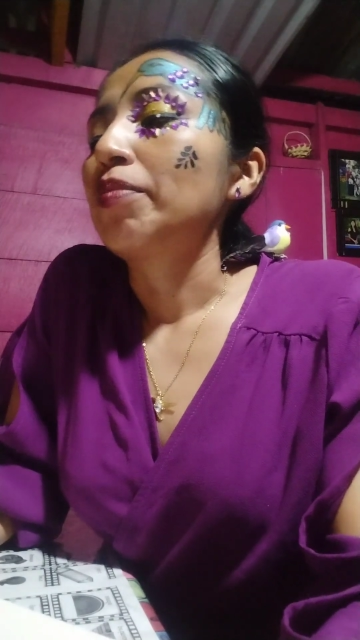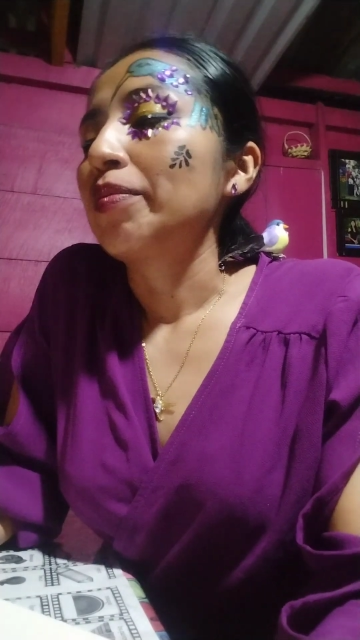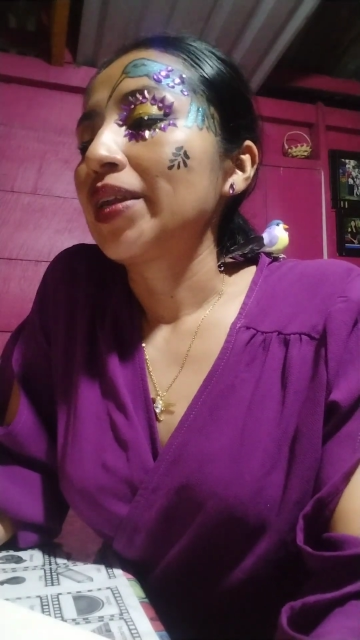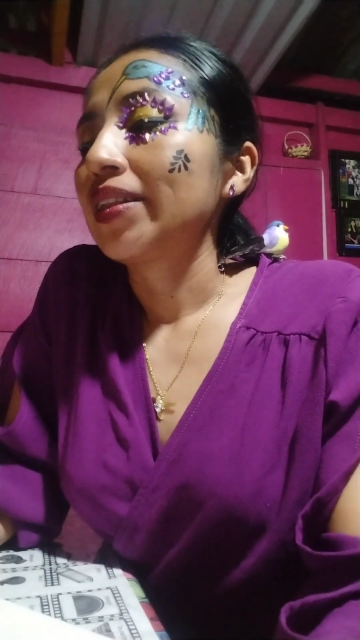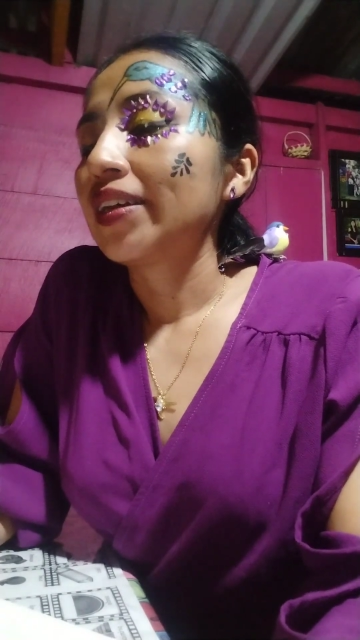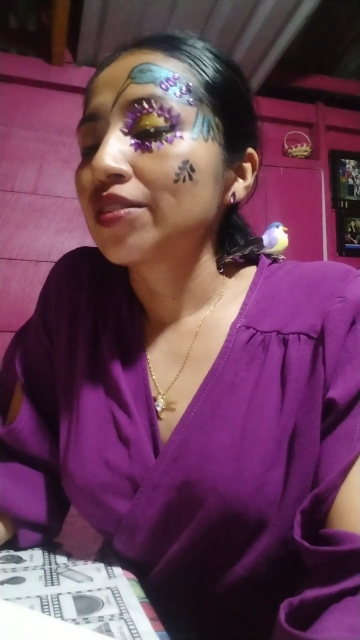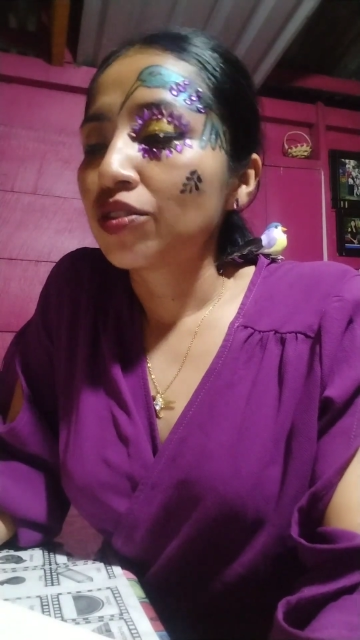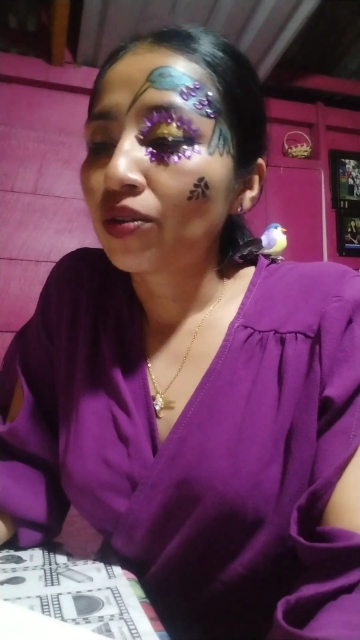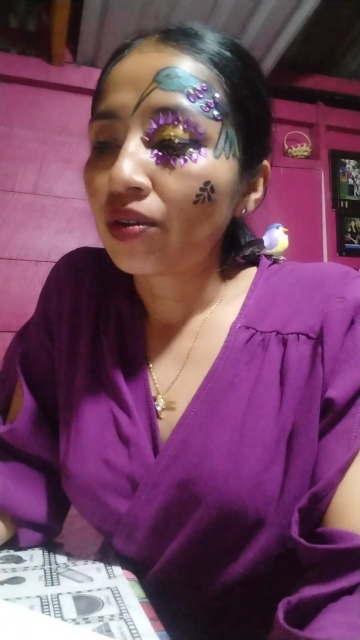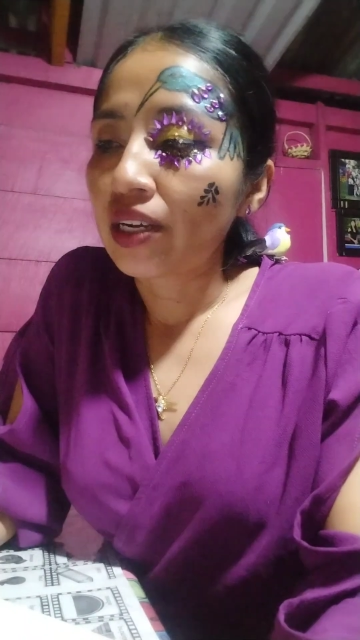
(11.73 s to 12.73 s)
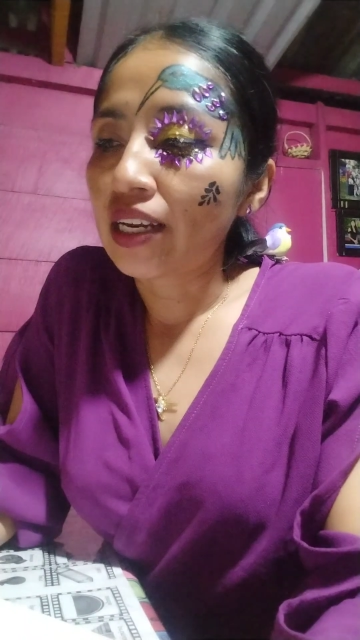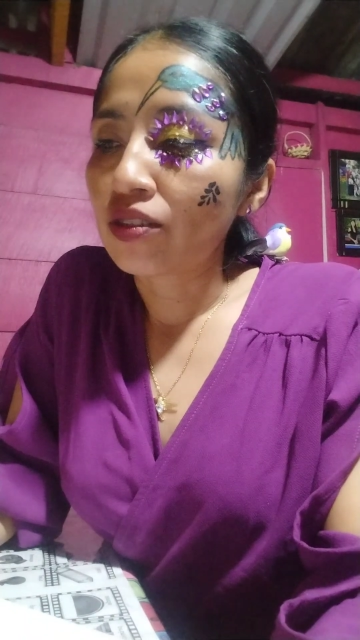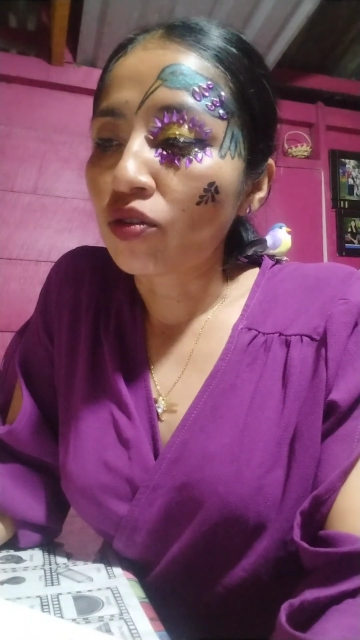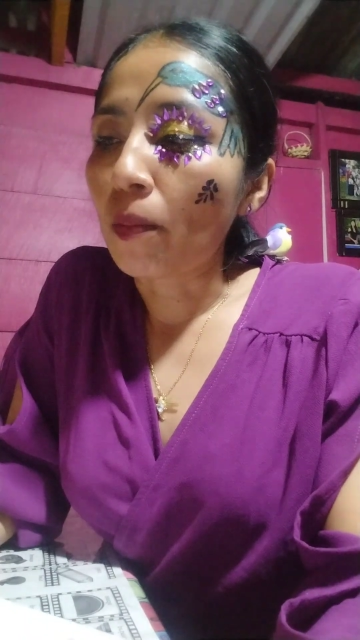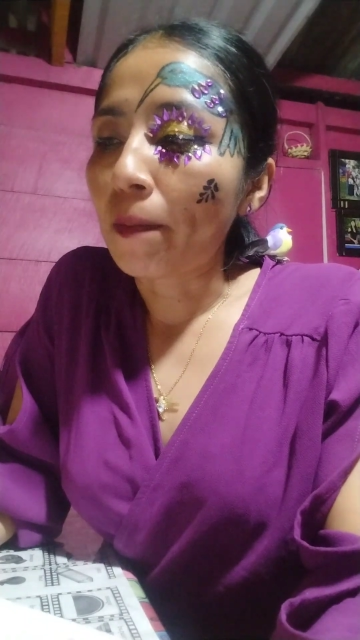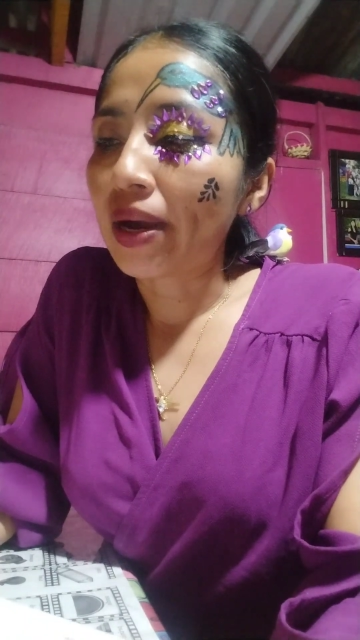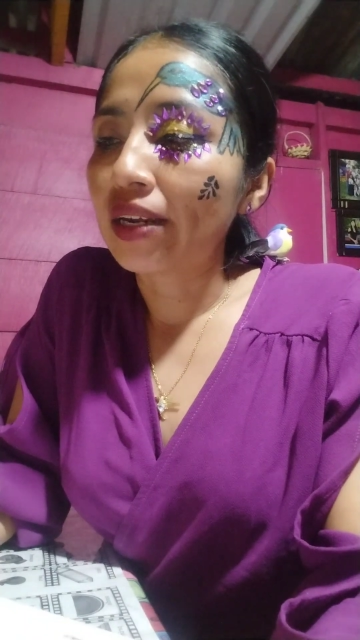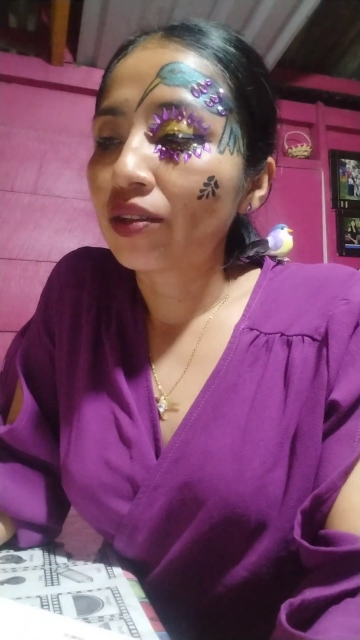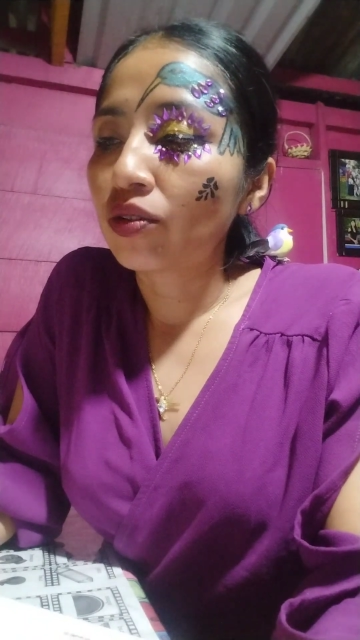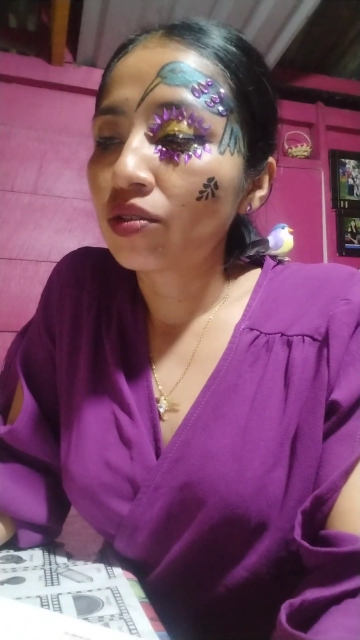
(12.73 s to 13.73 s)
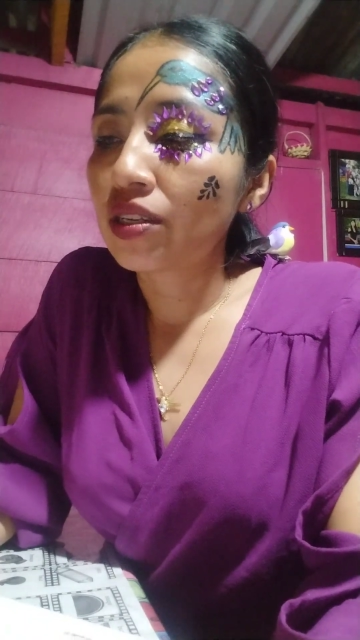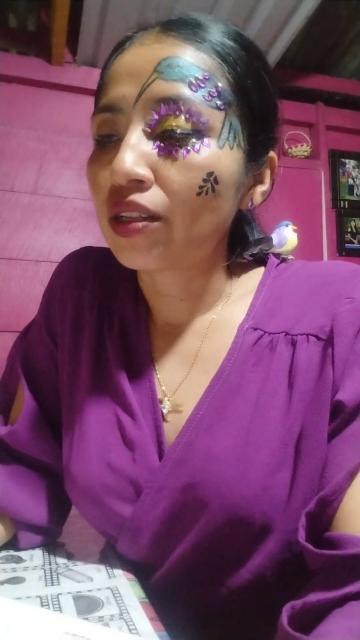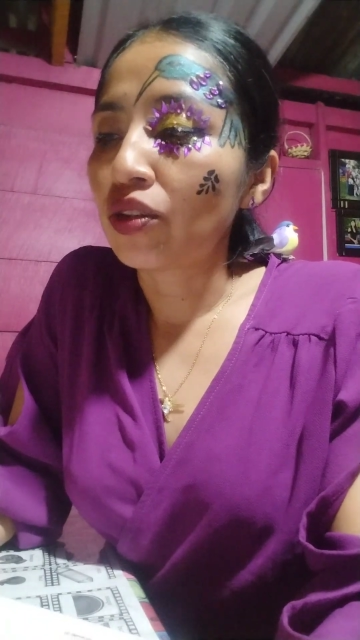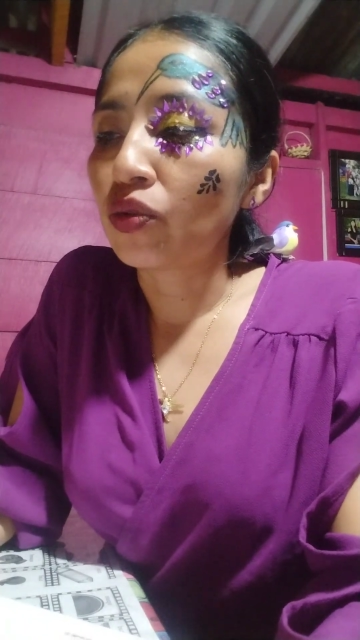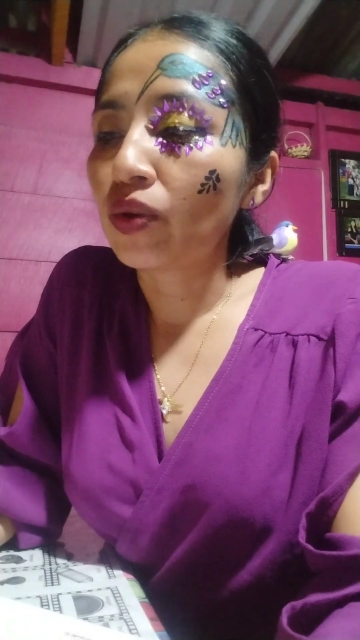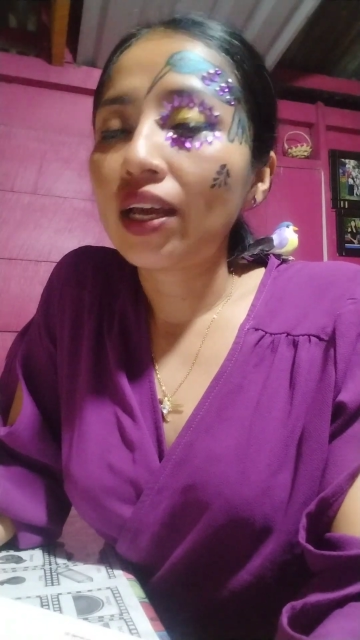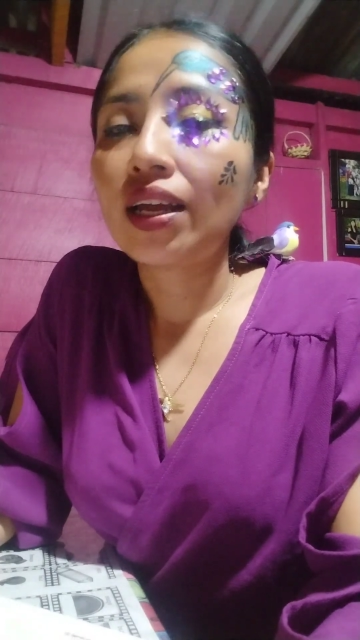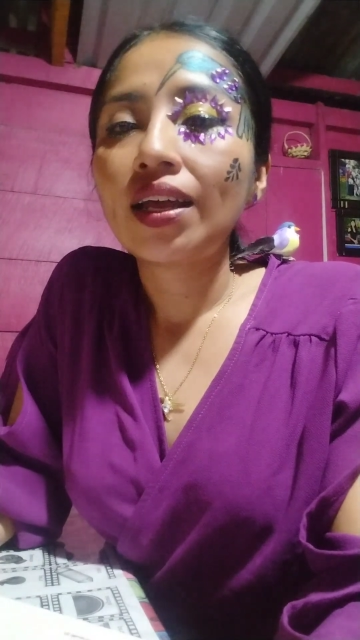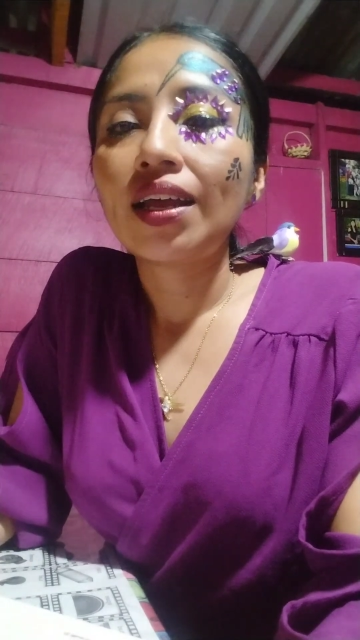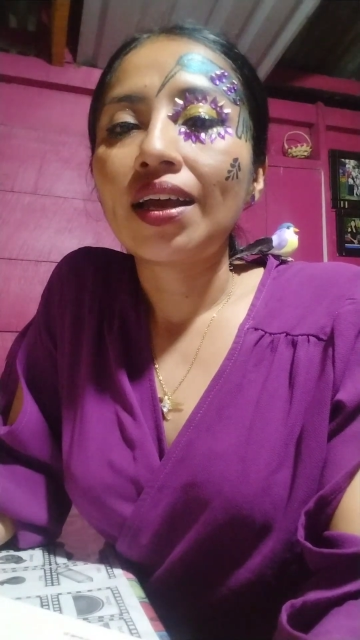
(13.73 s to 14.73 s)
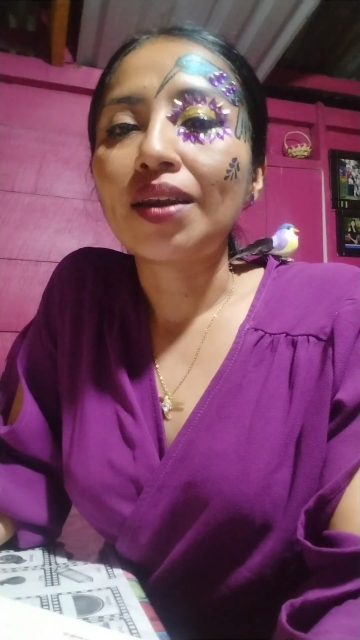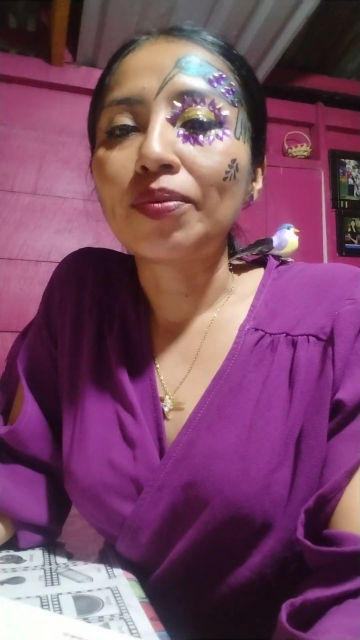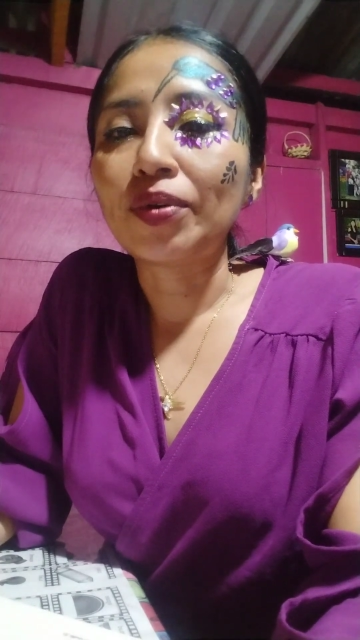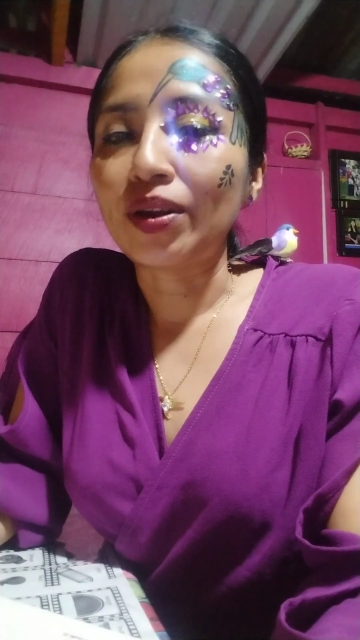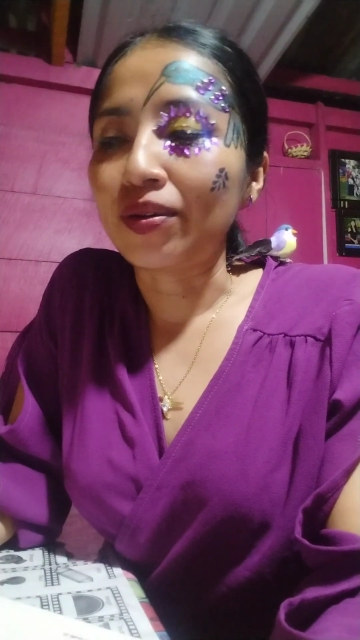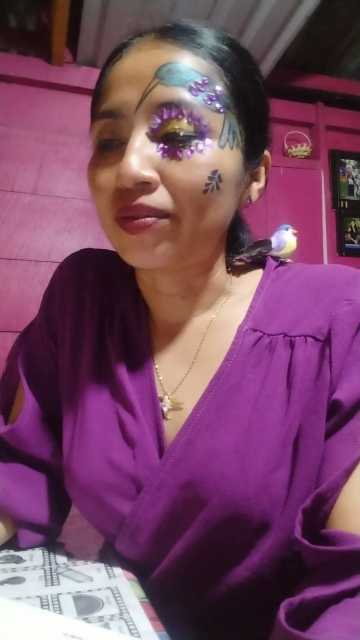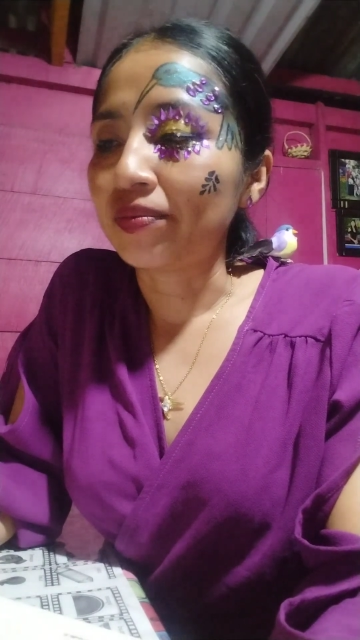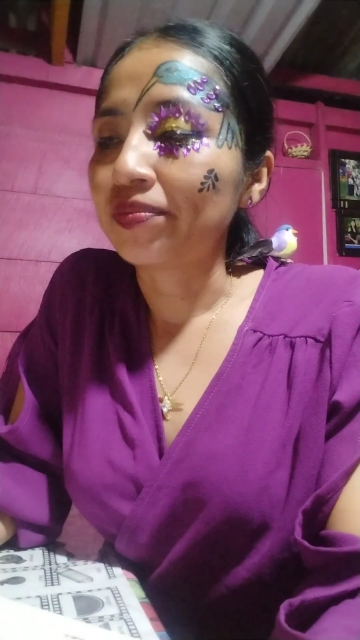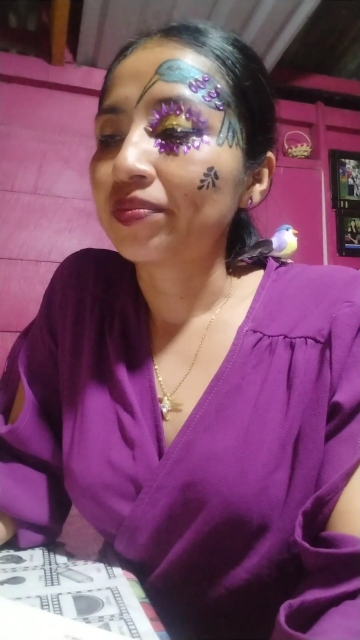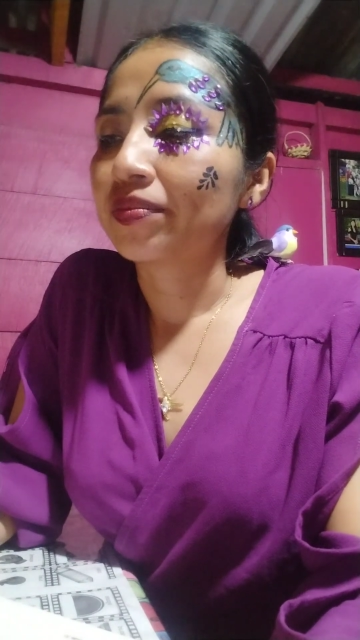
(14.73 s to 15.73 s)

El primer texto que les comparto se titula Al vuelo.